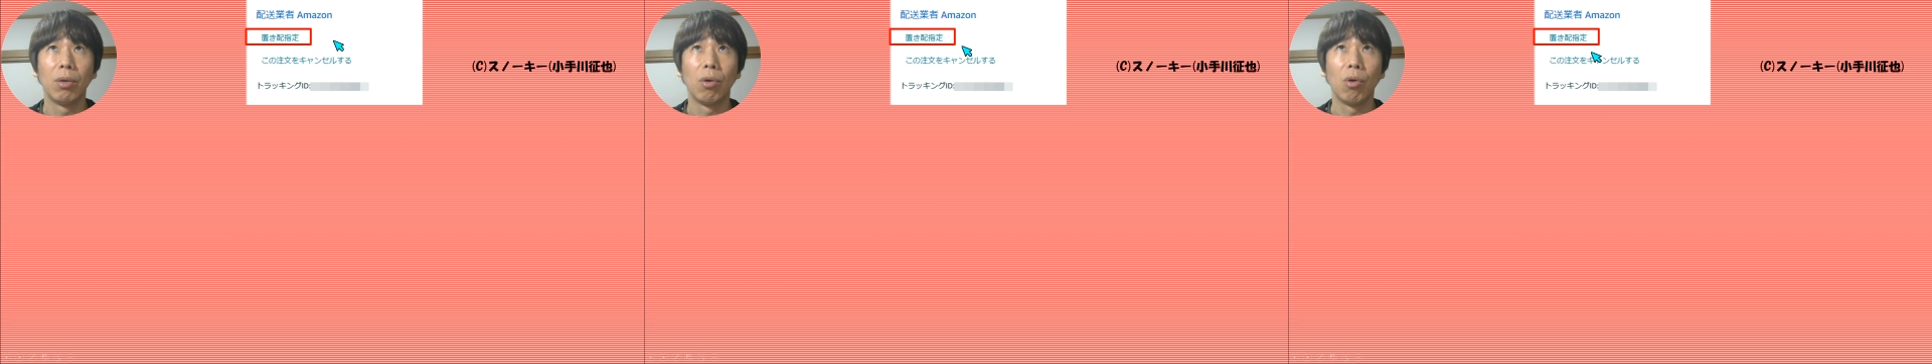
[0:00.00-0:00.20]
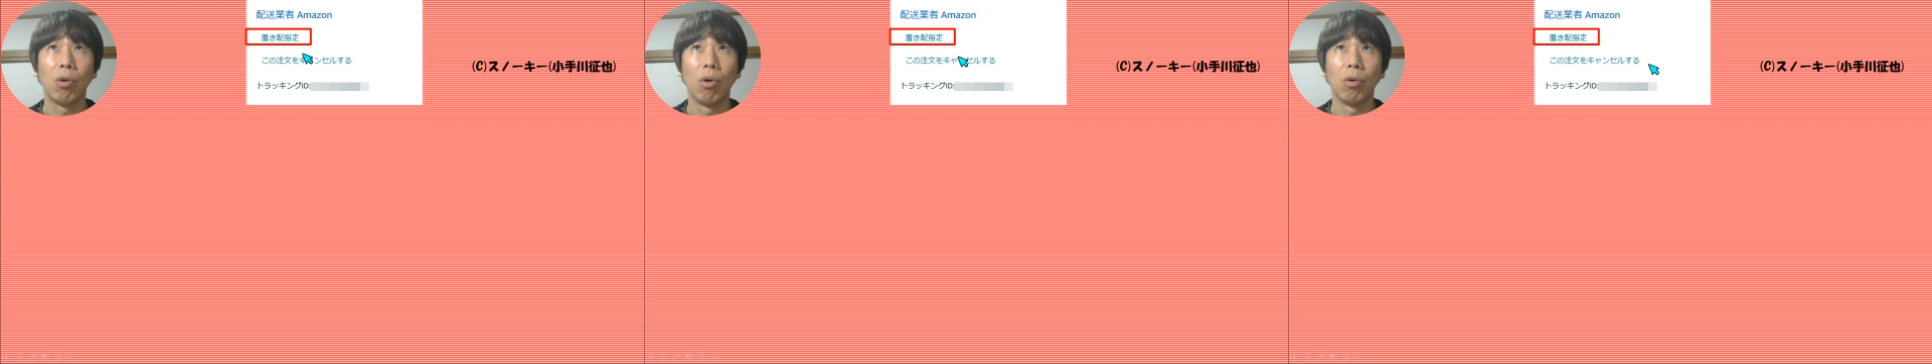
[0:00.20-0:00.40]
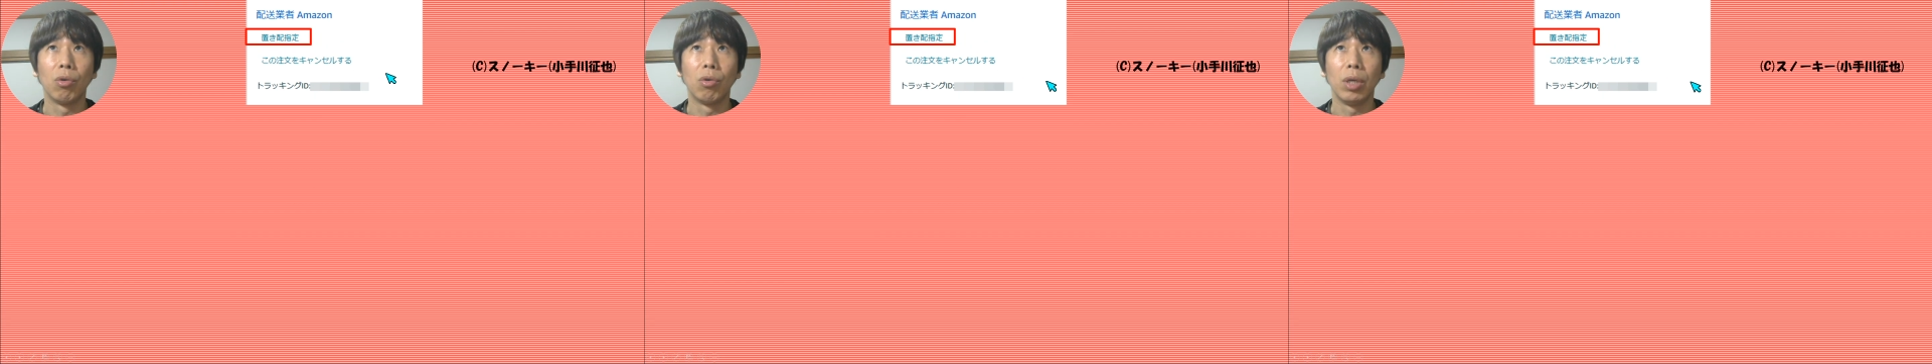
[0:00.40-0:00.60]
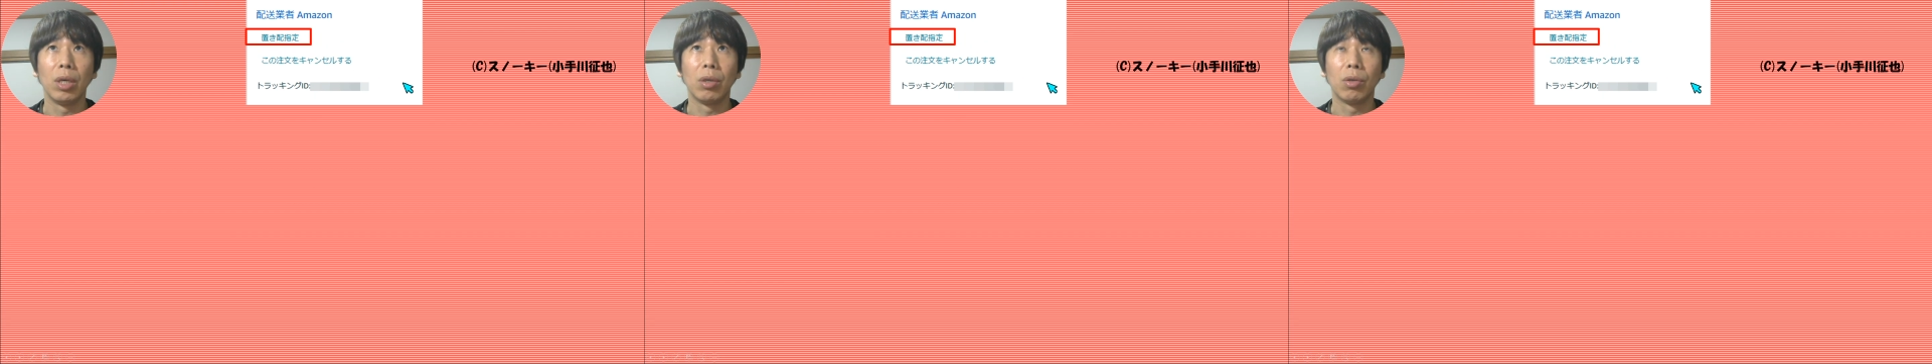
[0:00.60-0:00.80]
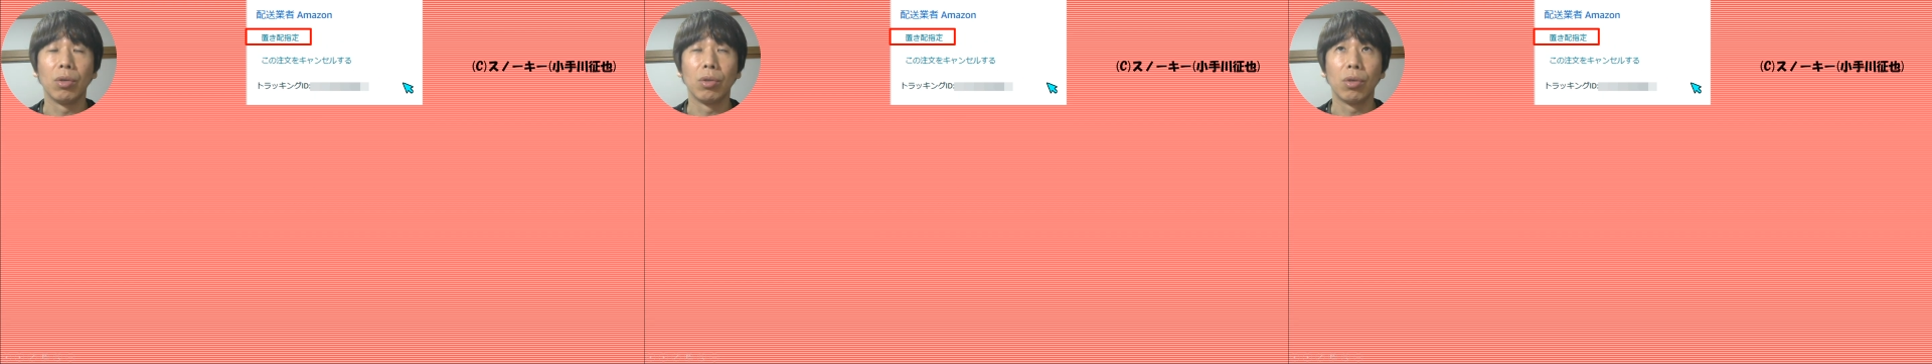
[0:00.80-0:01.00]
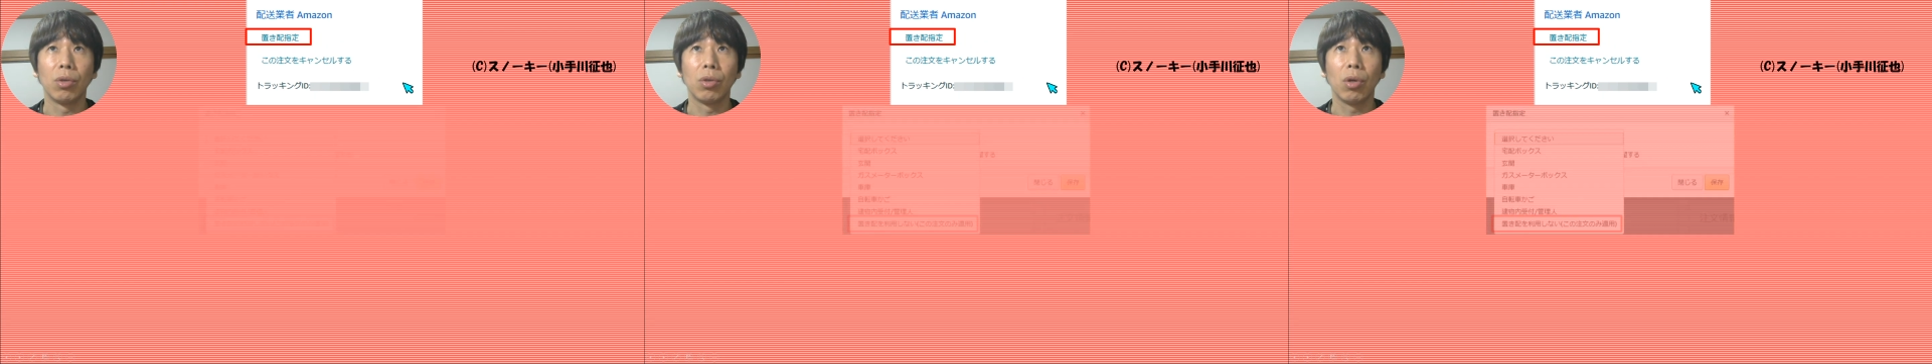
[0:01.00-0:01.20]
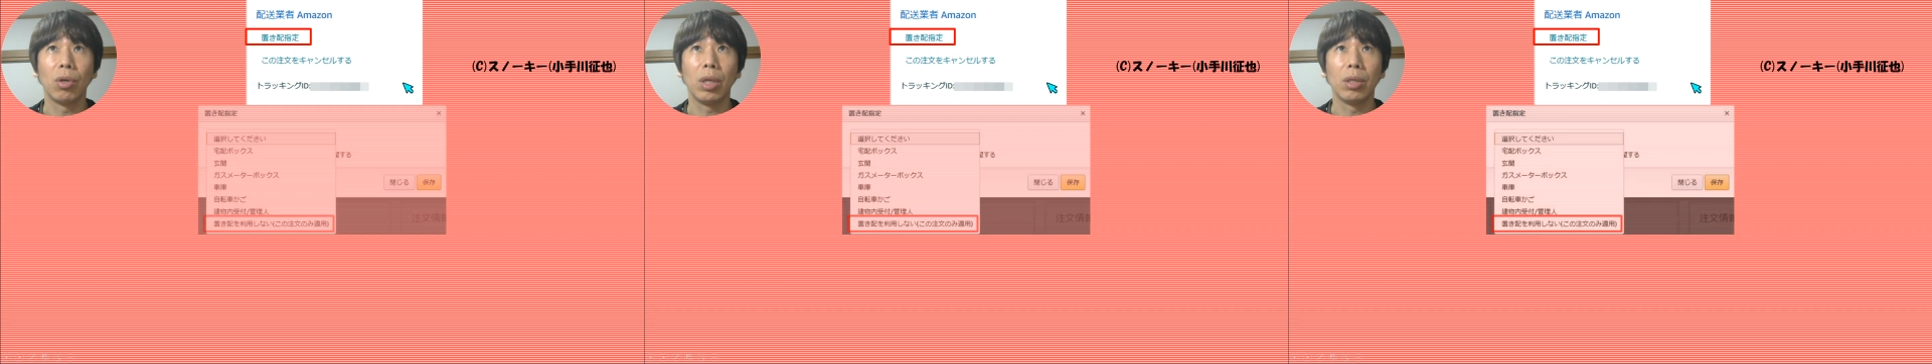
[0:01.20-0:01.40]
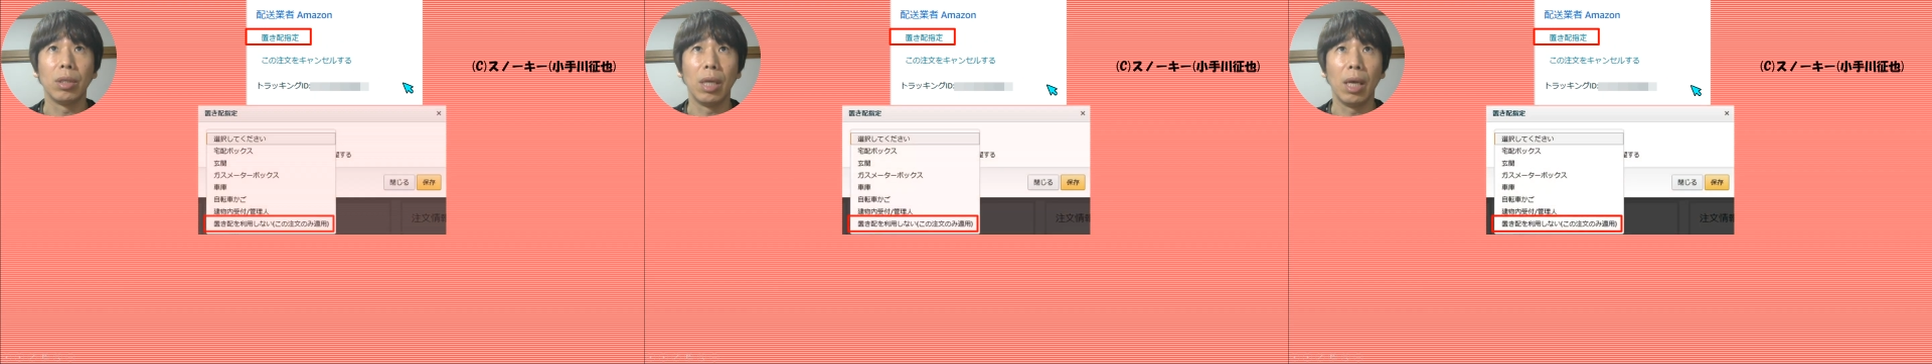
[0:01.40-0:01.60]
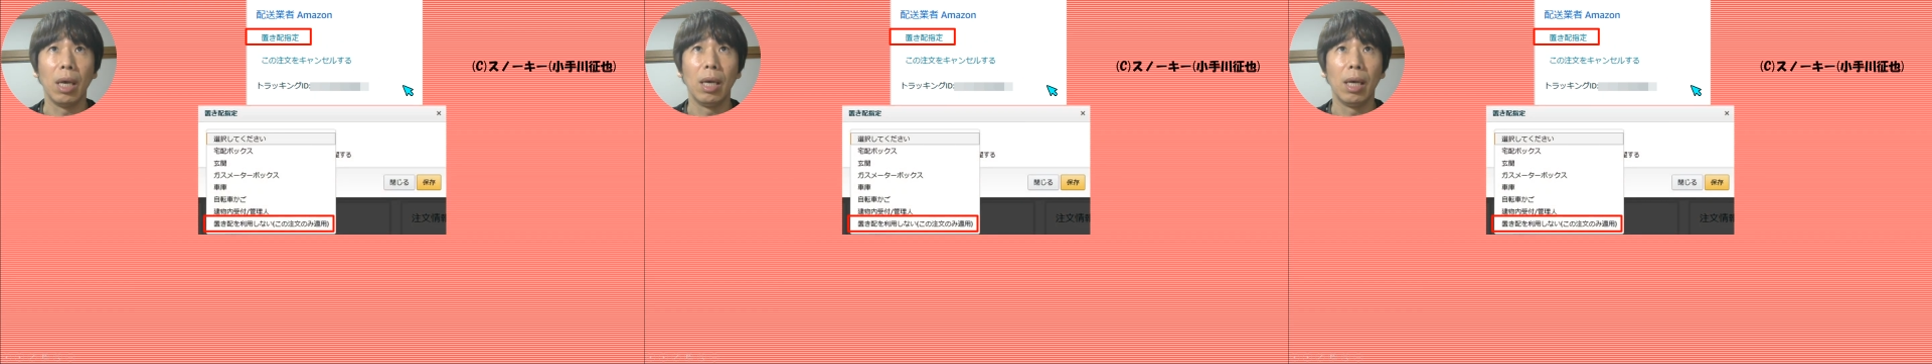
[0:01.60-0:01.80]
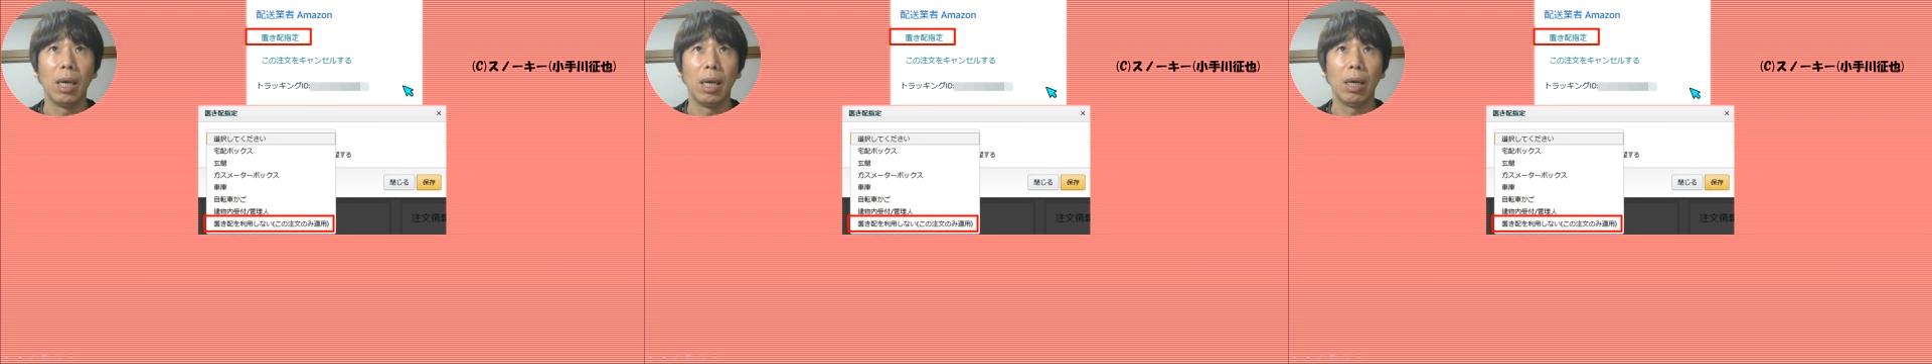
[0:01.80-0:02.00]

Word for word: ここをクリックするとですね、